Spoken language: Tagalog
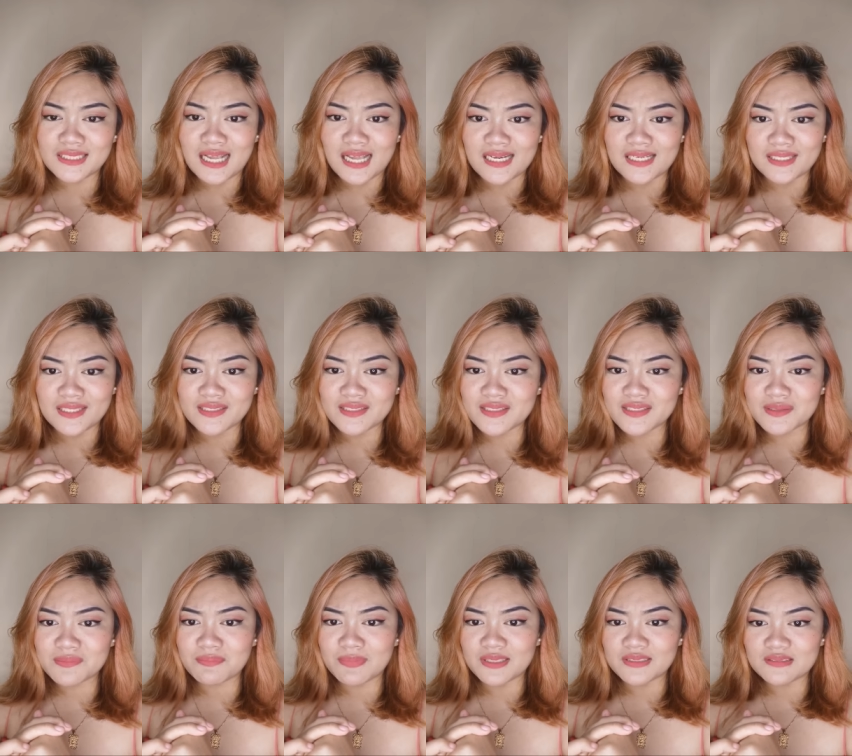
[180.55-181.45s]

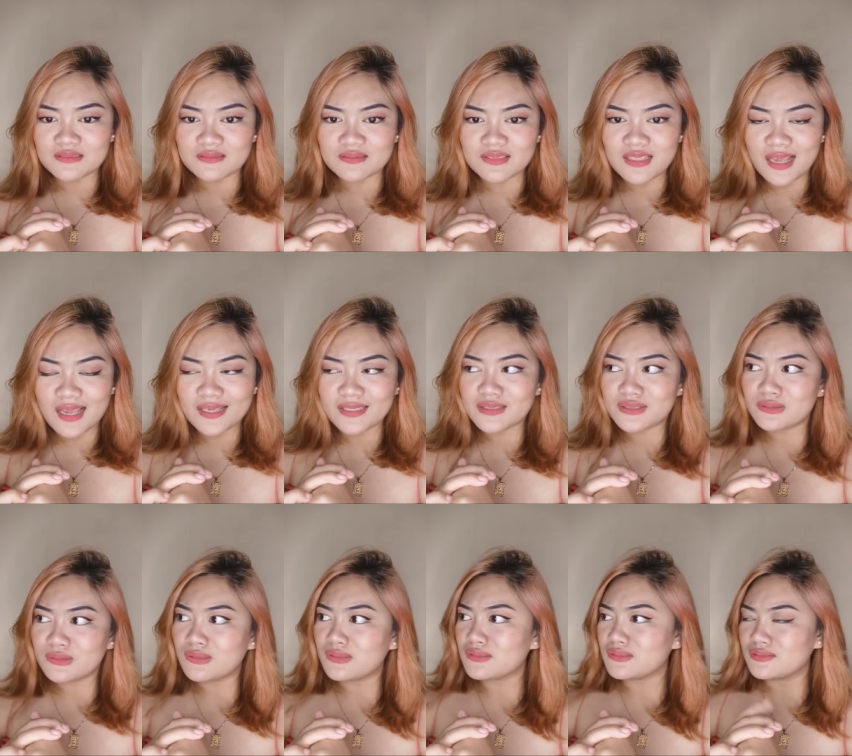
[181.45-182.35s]
college, but I
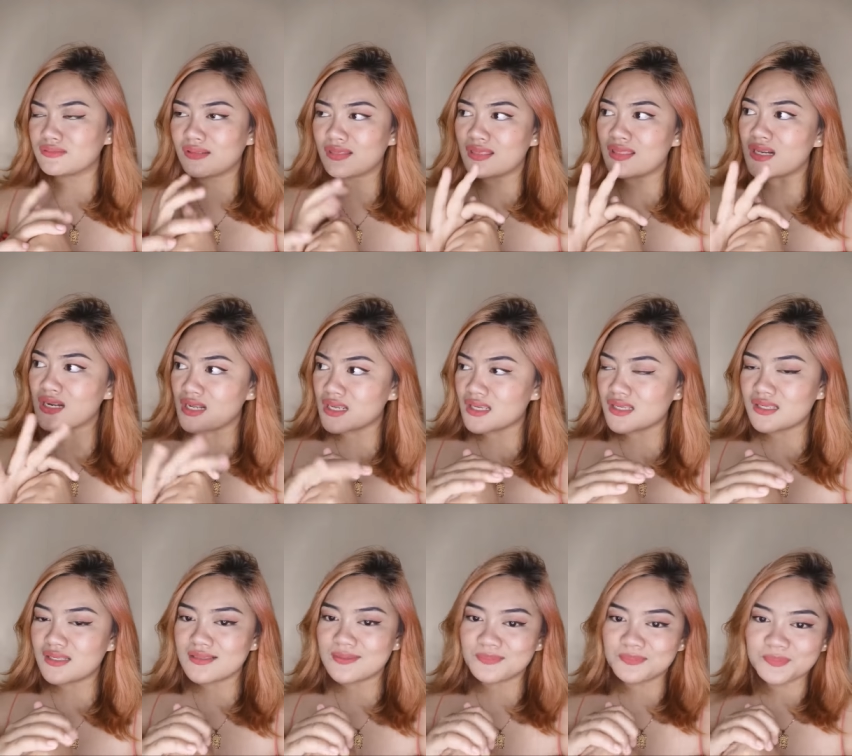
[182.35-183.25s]
took three.
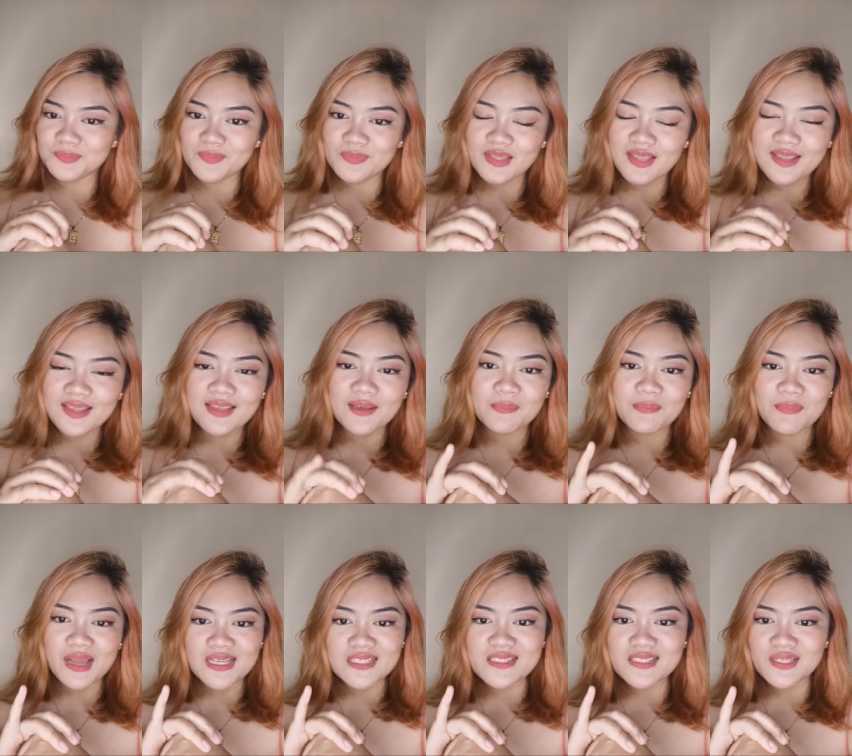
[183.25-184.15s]

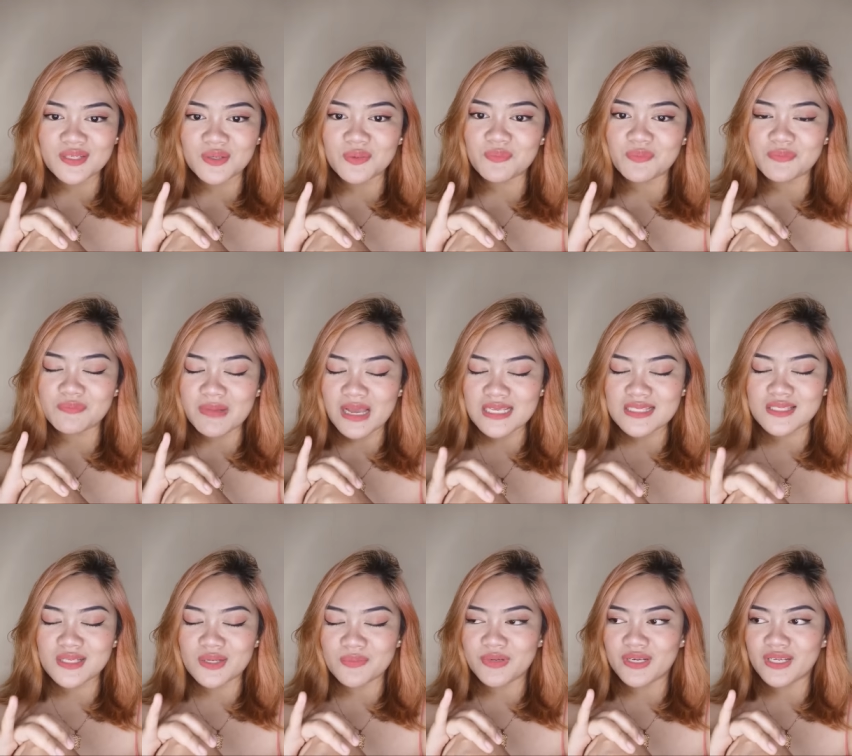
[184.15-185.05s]
Mass, con- mass
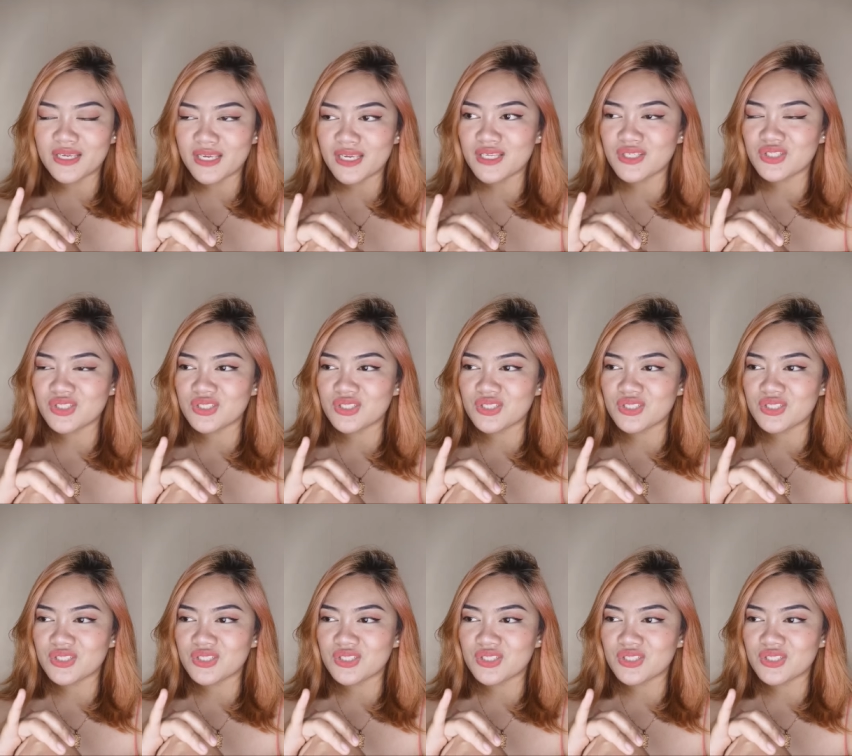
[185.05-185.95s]

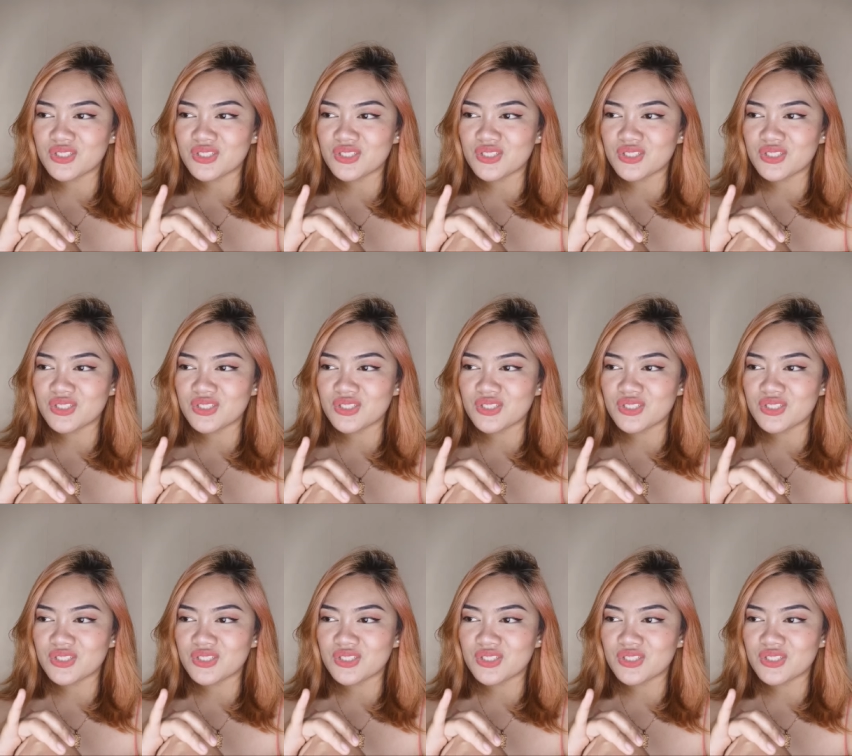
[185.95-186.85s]
communication, culinary
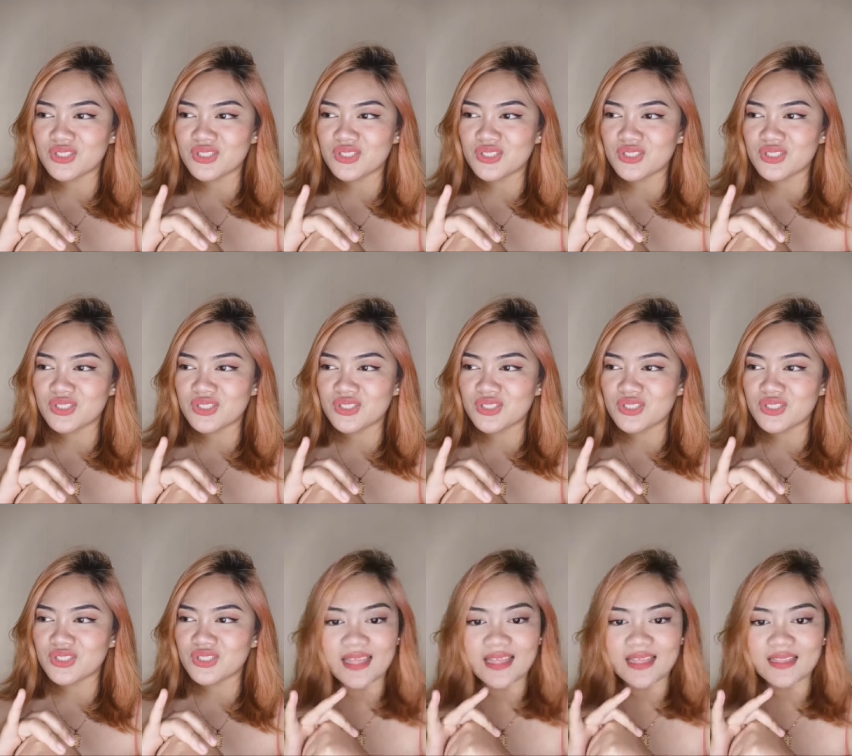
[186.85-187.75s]
arts,
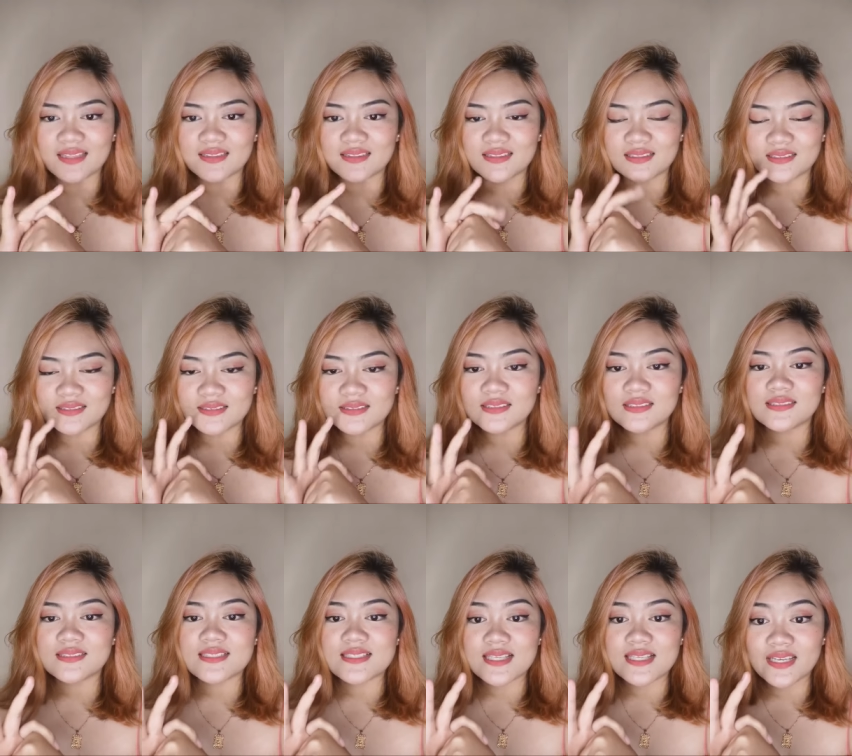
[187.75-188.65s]
and
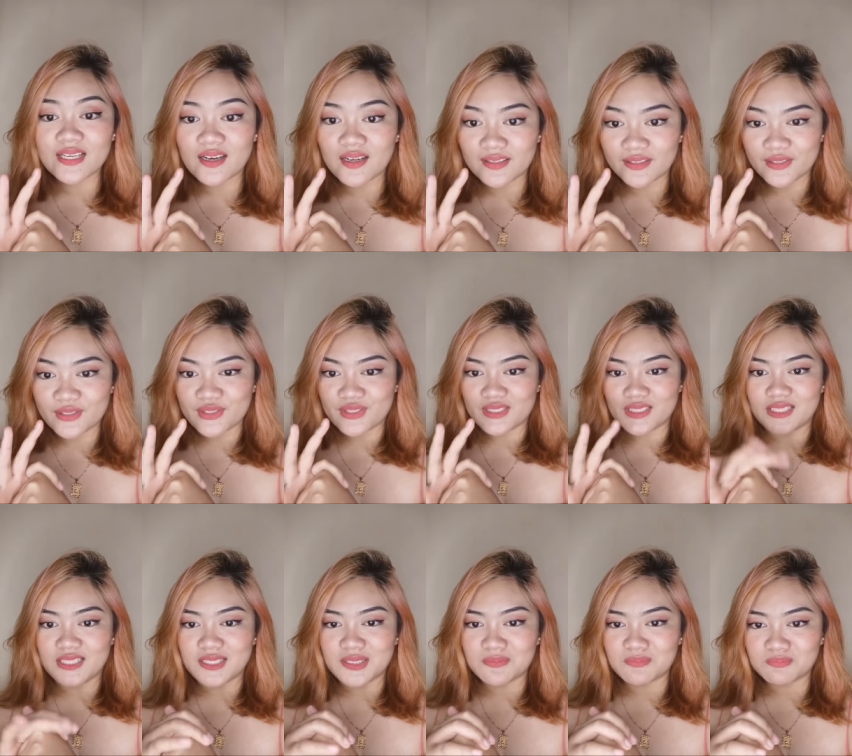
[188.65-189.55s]

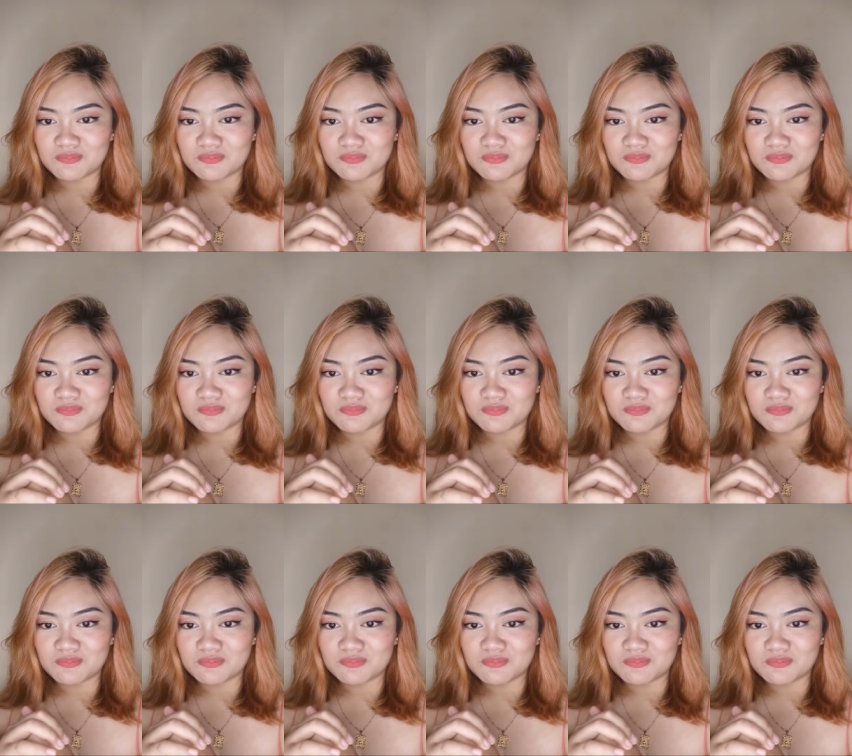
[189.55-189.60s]
psychology.